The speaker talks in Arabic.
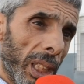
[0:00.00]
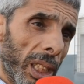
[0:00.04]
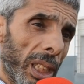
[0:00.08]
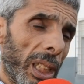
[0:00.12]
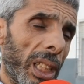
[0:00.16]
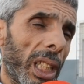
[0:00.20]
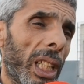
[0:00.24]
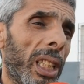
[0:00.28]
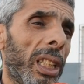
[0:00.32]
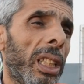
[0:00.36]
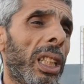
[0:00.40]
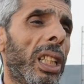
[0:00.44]

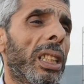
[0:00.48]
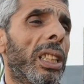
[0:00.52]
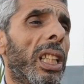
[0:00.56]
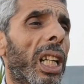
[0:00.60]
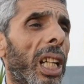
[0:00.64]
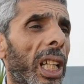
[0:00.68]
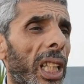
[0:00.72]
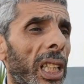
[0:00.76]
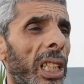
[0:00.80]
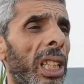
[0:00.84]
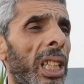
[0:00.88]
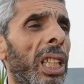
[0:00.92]
لان
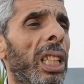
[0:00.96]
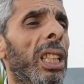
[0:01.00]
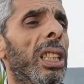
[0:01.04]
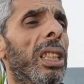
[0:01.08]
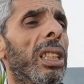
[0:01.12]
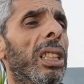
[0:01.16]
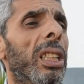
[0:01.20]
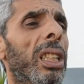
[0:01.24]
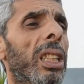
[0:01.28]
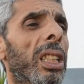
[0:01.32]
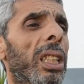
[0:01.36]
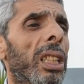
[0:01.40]
داخلين
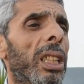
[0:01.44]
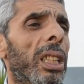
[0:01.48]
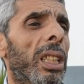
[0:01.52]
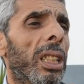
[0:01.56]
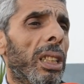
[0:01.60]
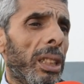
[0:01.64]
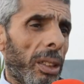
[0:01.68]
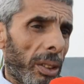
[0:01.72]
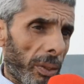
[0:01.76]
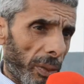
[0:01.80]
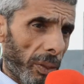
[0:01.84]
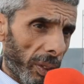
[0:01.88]

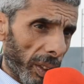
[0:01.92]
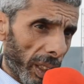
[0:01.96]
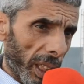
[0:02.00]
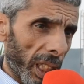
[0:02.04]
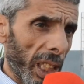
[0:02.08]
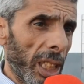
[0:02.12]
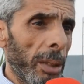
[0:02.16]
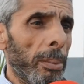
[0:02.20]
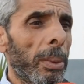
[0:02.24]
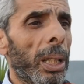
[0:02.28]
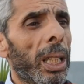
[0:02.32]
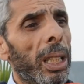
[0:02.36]
في
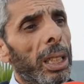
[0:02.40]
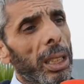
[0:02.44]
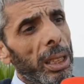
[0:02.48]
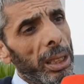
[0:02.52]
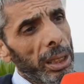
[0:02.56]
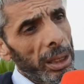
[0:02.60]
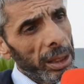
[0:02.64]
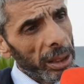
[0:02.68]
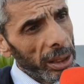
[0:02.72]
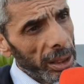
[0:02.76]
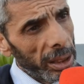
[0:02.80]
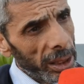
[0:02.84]
القيمه
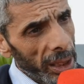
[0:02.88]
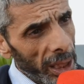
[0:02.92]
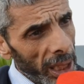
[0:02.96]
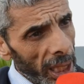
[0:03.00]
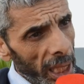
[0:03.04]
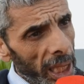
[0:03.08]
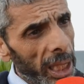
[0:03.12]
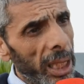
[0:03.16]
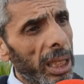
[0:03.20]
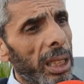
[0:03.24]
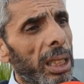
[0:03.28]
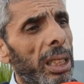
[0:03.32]

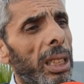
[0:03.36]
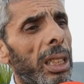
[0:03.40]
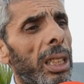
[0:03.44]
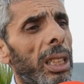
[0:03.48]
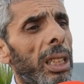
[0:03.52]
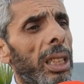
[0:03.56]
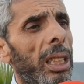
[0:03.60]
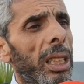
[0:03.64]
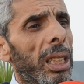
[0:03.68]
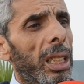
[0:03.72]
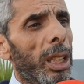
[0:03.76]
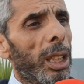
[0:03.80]
ديال
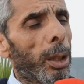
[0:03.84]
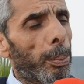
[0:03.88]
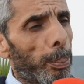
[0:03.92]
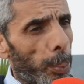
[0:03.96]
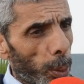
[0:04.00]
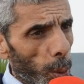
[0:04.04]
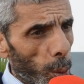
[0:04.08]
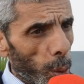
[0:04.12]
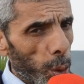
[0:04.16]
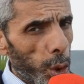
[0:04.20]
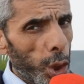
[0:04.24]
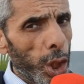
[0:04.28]

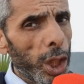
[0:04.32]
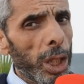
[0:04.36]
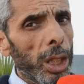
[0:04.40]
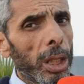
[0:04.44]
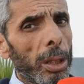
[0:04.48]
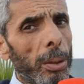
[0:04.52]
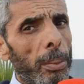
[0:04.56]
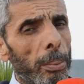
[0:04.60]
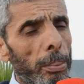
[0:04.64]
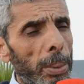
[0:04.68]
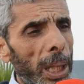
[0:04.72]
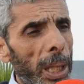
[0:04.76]

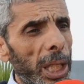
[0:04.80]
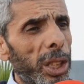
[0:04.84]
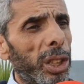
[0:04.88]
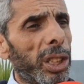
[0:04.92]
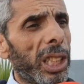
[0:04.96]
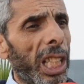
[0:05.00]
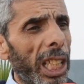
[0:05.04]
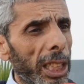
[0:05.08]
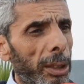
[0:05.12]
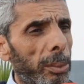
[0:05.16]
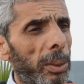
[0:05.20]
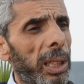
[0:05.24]
البروجي باش
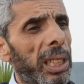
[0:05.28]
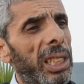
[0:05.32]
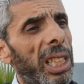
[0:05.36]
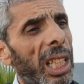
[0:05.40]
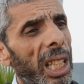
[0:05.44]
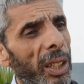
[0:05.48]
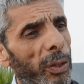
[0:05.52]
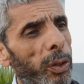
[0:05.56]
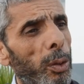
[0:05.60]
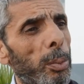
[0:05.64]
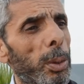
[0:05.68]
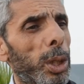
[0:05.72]
تحت
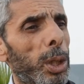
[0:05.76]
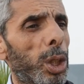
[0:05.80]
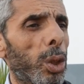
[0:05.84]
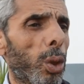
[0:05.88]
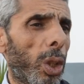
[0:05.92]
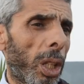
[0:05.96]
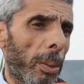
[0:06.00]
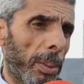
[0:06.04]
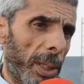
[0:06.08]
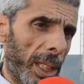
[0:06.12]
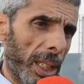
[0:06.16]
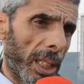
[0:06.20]

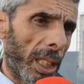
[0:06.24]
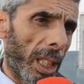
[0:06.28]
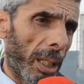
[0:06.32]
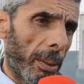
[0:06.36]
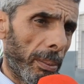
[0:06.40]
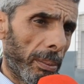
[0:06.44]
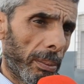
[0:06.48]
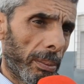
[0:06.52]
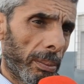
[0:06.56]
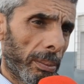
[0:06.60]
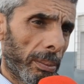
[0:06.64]
3250 درهم